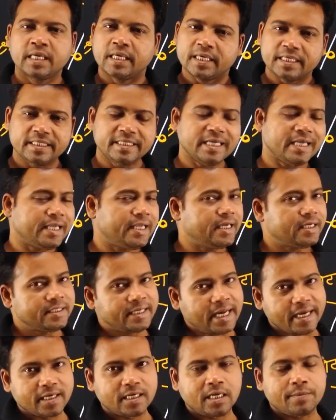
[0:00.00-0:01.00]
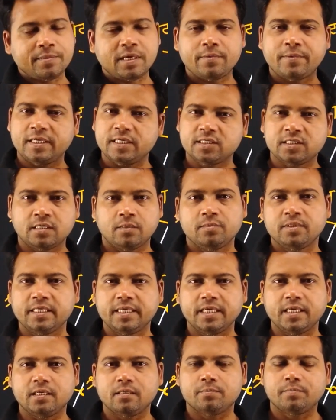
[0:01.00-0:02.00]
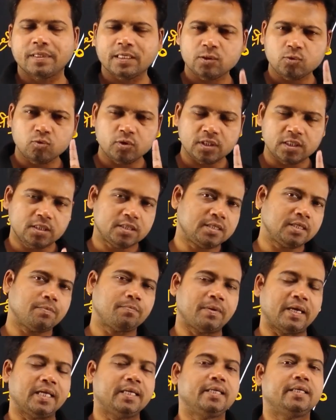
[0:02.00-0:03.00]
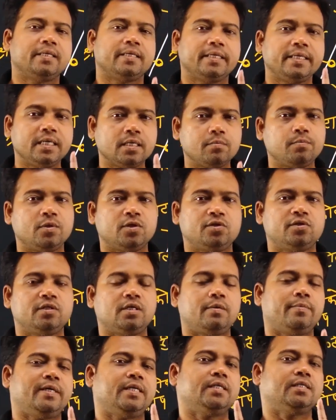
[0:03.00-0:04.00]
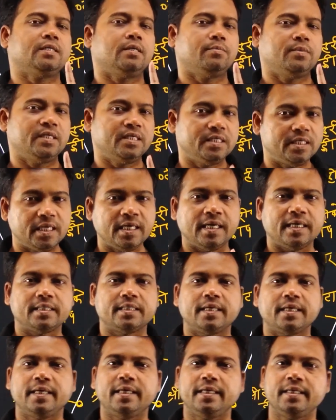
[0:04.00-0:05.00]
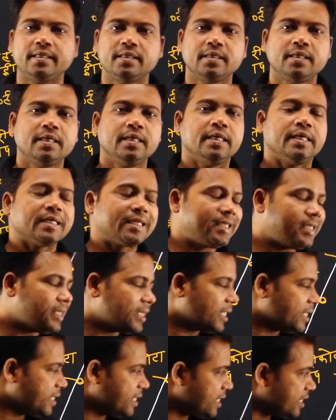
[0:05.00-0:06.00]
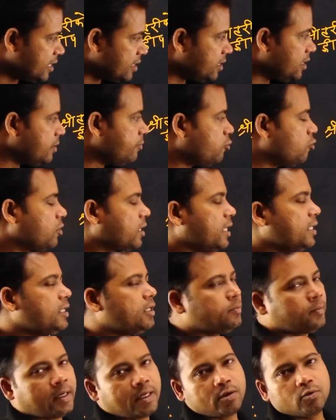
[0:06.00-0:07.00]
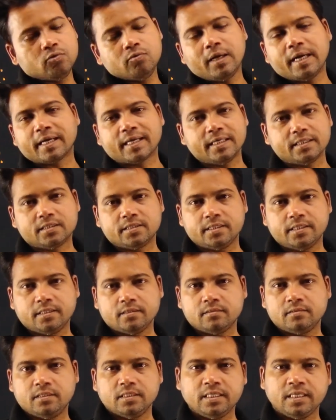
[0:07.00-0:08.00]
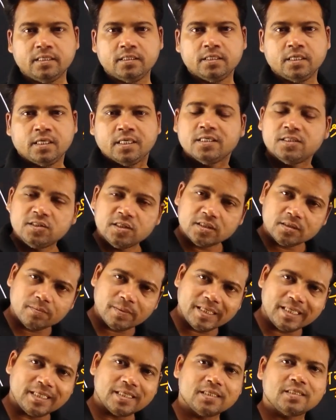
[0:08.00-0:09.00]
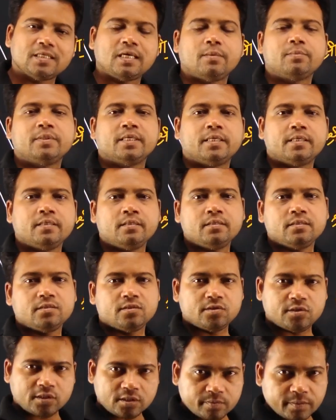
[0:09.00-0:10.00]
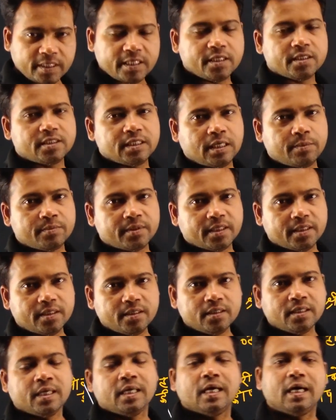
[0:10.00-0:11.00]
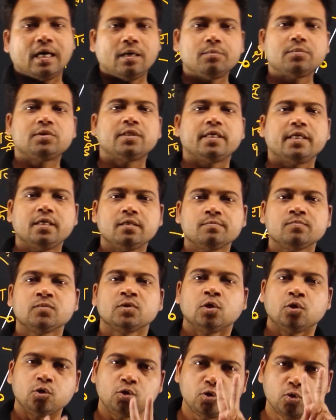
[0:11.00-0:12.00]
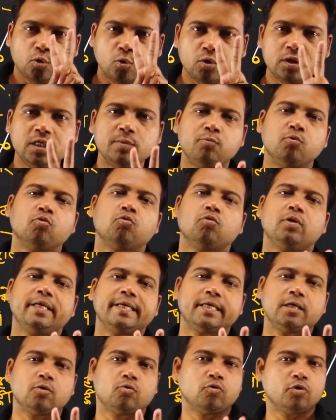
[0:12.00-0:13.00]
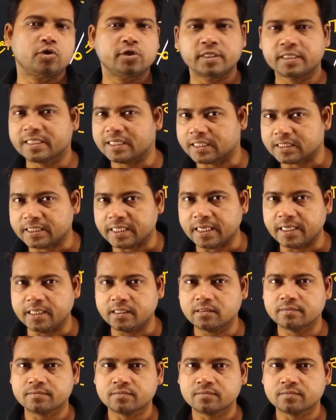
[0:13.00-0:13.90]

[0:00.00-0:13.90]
ये एक डायग्राम हमारे सामने है परंतु इससे पहले एक प्रश्न हमारे सामने ये आता है कि इन दीपों का निर्माण हुआ कैसे ठीक ना जिसमें एग्जामिनर जिसमें एग्जामिनर हमसे दो दीपों को लेके क्वेश्चन करता है